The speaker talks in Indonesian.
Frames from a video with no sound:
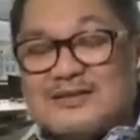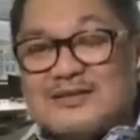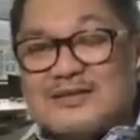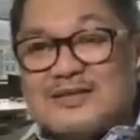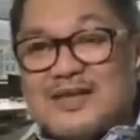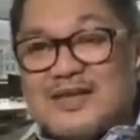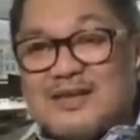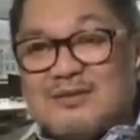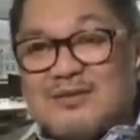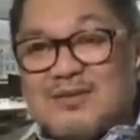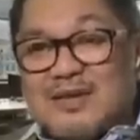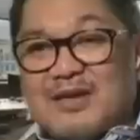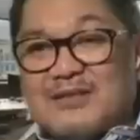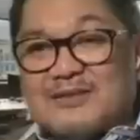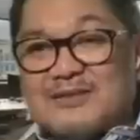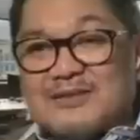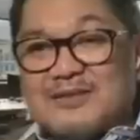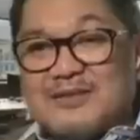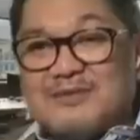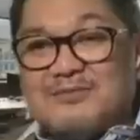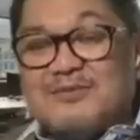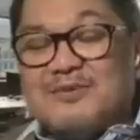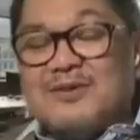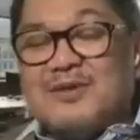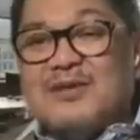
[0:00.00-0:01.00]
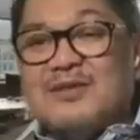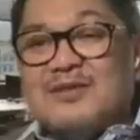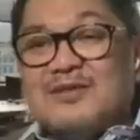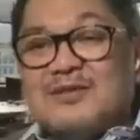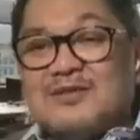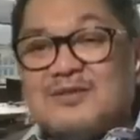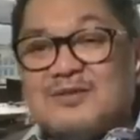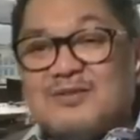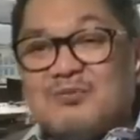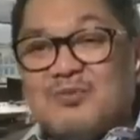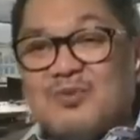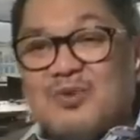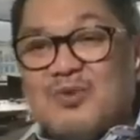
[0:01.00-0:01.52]
secara masif,
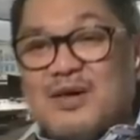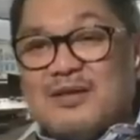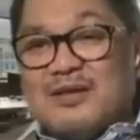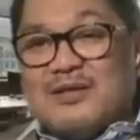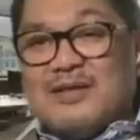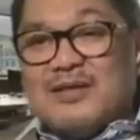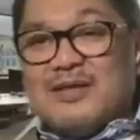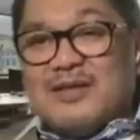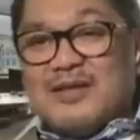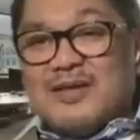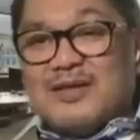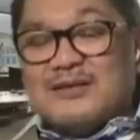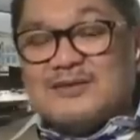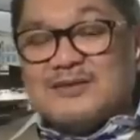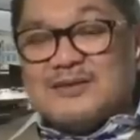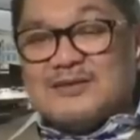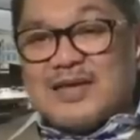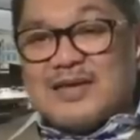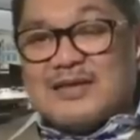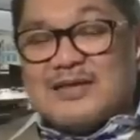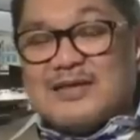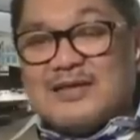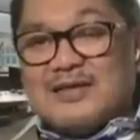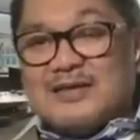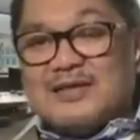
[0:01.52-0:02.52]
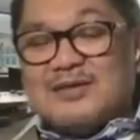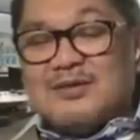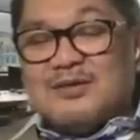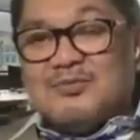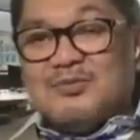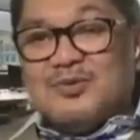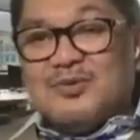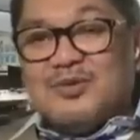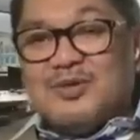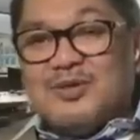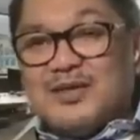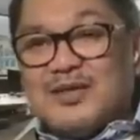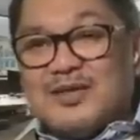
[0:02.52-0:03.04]
semuanya yang sakit,
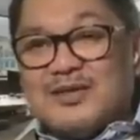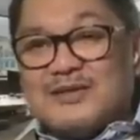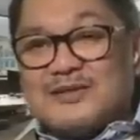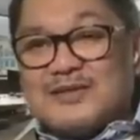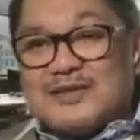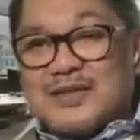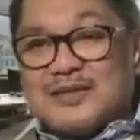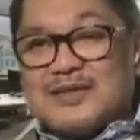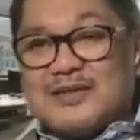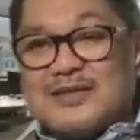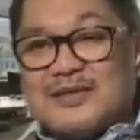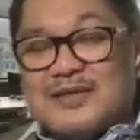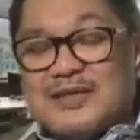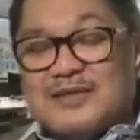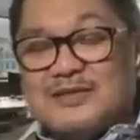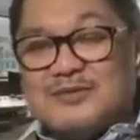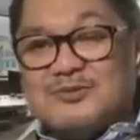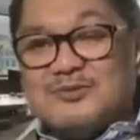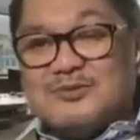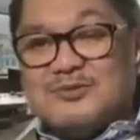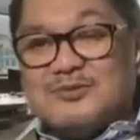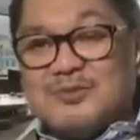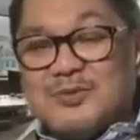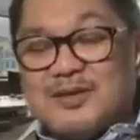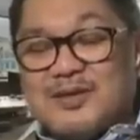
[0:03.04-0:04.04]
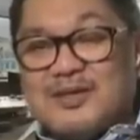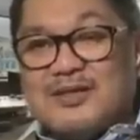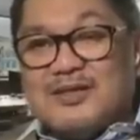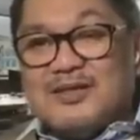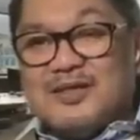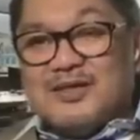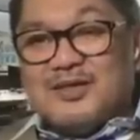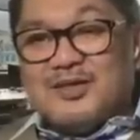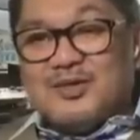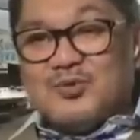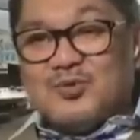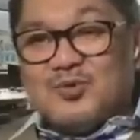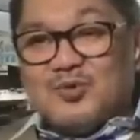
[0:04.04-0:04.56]
kemungkinan sakit dan sebagainya
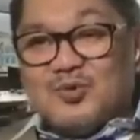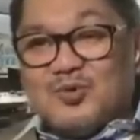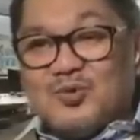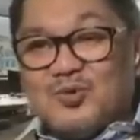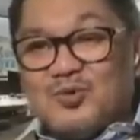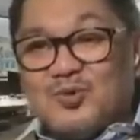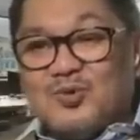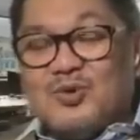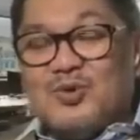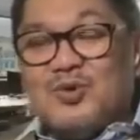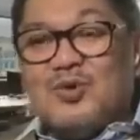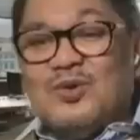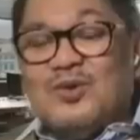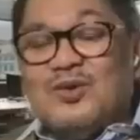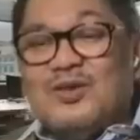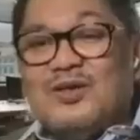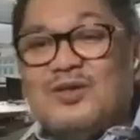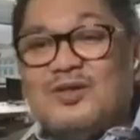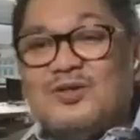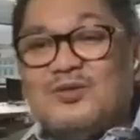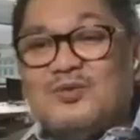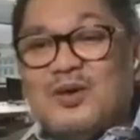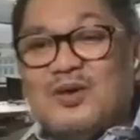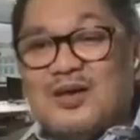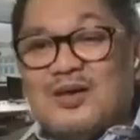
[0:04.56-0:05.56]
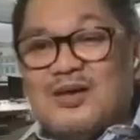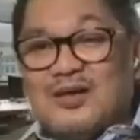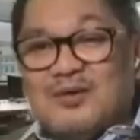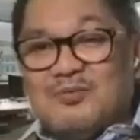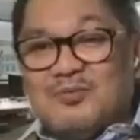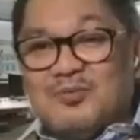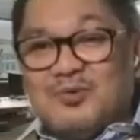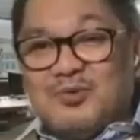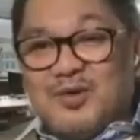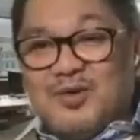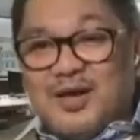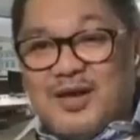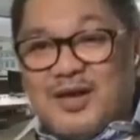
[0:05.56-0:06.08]
dikurung, itu akan
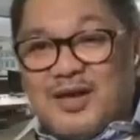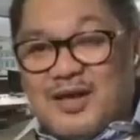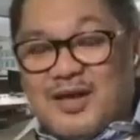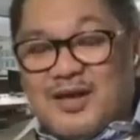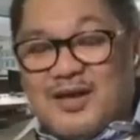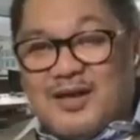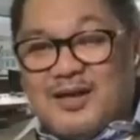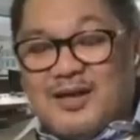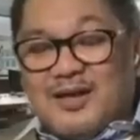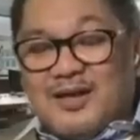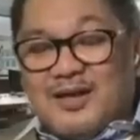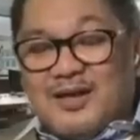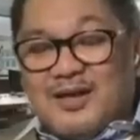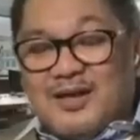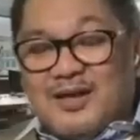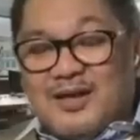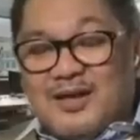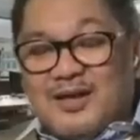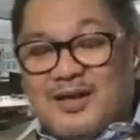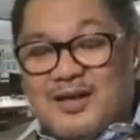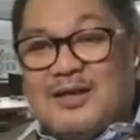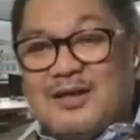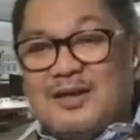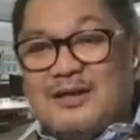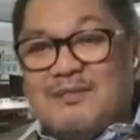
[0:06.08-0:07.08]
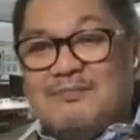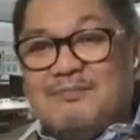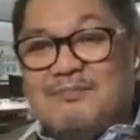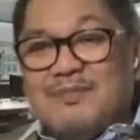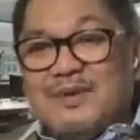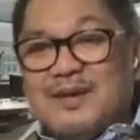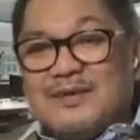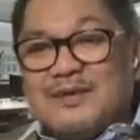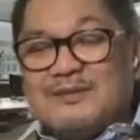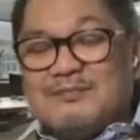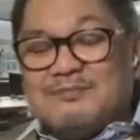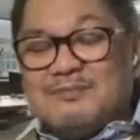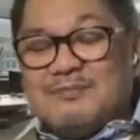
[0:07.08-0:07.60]
mudah. Paling,
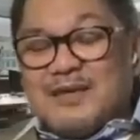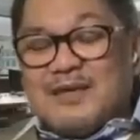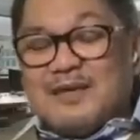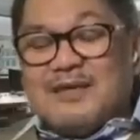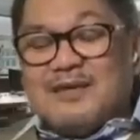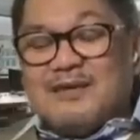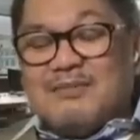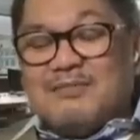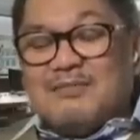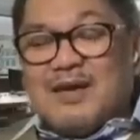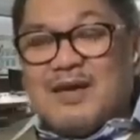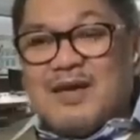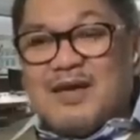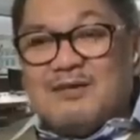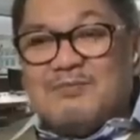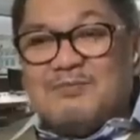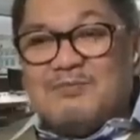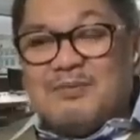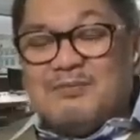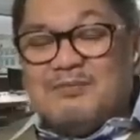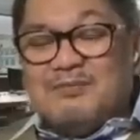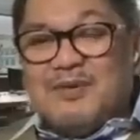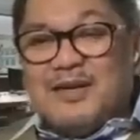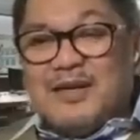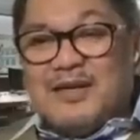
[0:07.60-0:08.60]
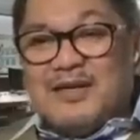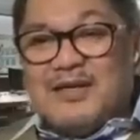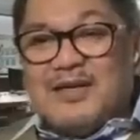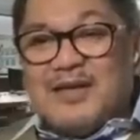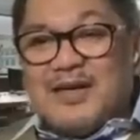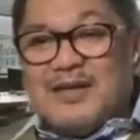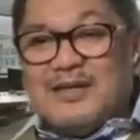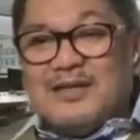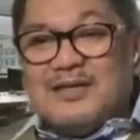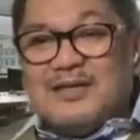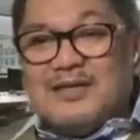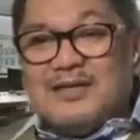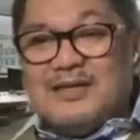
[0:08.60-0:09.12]
paling mahal
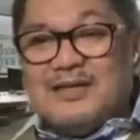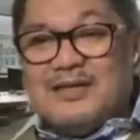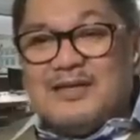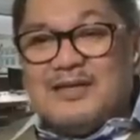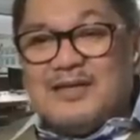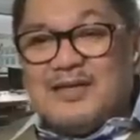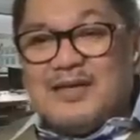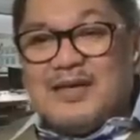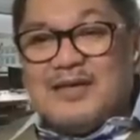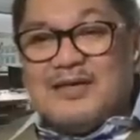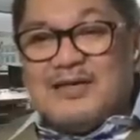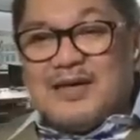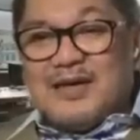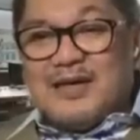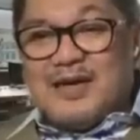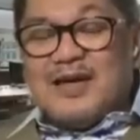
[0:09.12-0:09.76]
pembiayaan ini adalah